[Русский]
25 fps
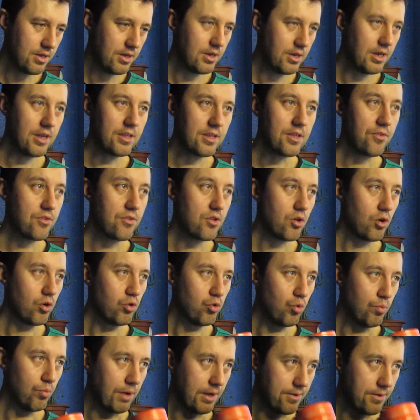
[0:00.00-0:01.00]
Это все
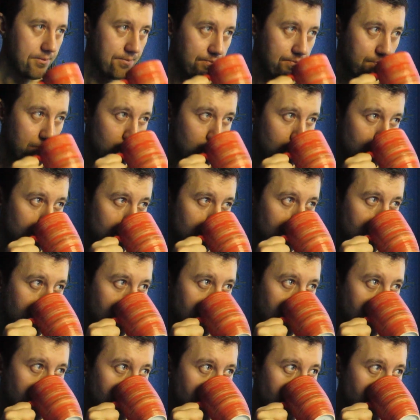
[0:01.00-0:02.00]
глупо.
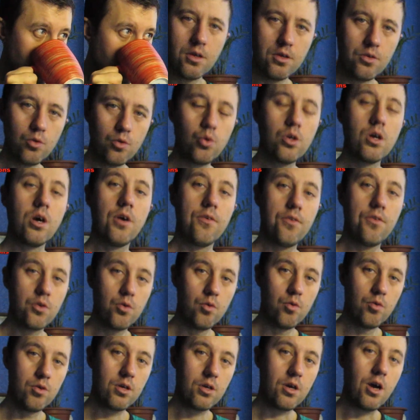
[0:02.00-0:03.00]
Ну и
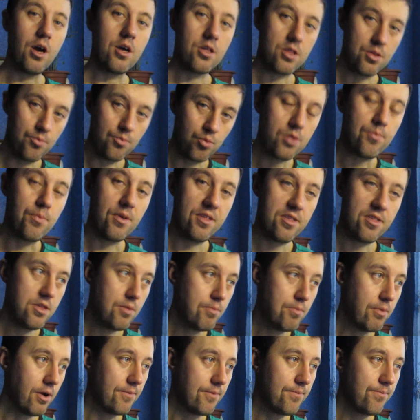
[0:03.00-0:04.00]
говорю каждому
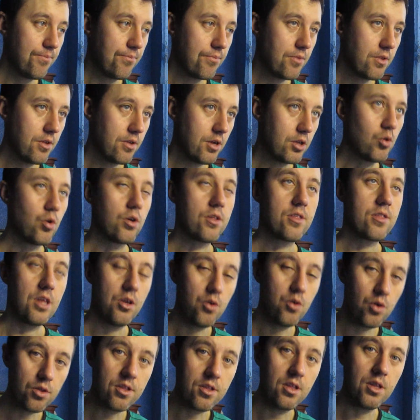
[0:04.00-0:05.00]
спасибо, кто
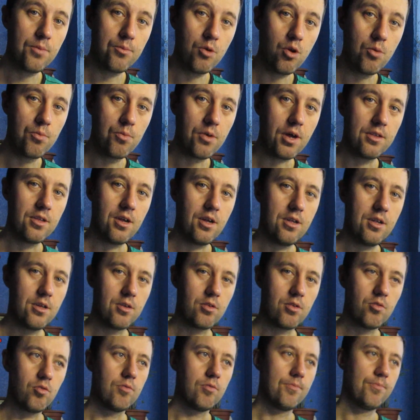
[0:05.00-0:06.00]
остается на моем канале,
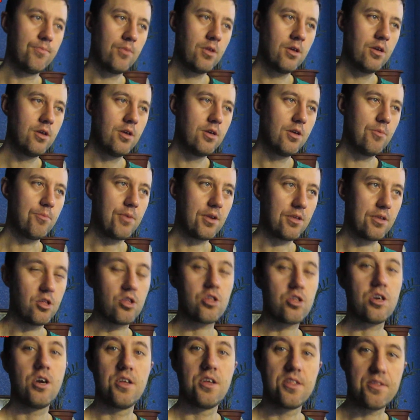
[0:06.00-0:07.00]
кто
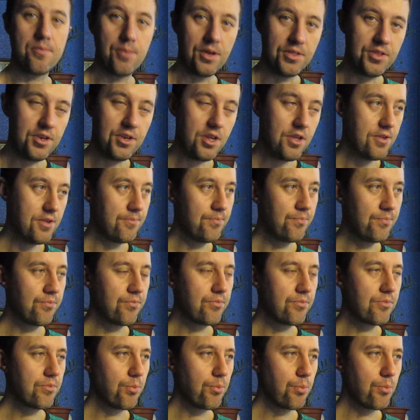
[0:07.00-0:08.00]
продолжает смотреть.
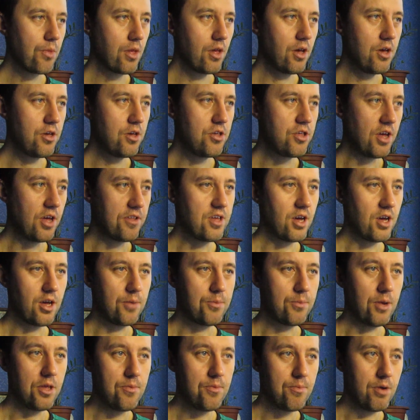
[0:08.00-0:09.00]
Сейчас я, как
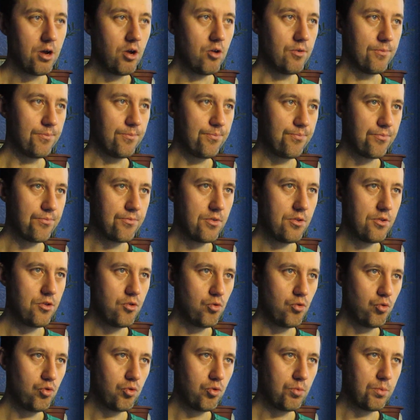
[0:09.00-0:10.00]
понимаю, с
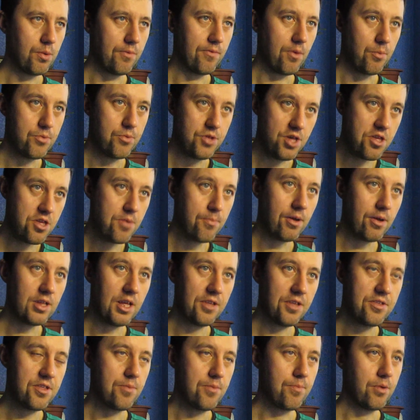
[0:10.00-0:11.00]
ютубом вообще не
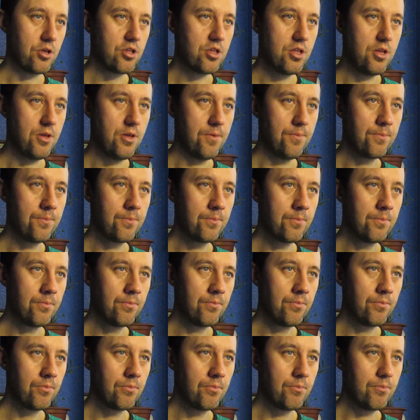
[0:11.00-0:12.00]
палатки пошли.
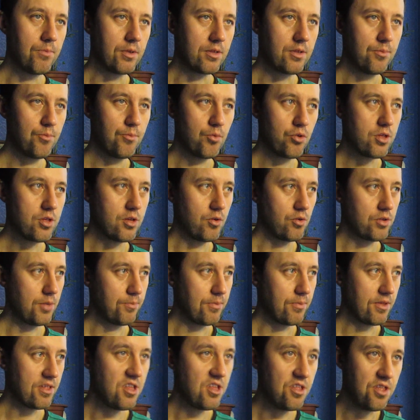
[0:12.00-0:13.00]
Потому что вот на
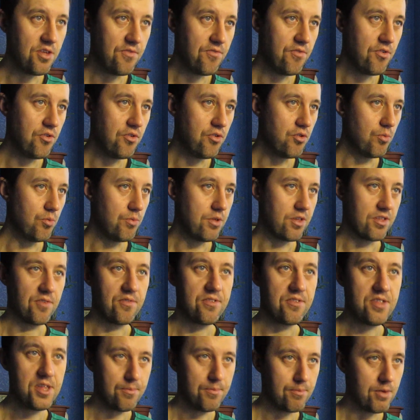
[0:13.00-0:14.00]
последнем видео у меня
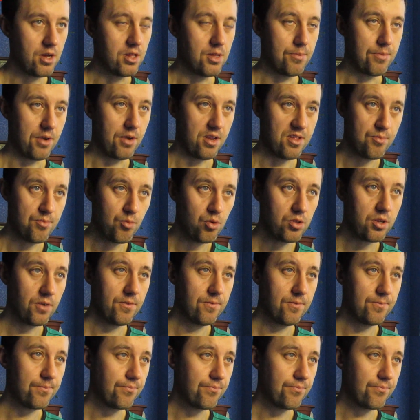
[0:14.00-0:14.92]
совсем мало просмотров.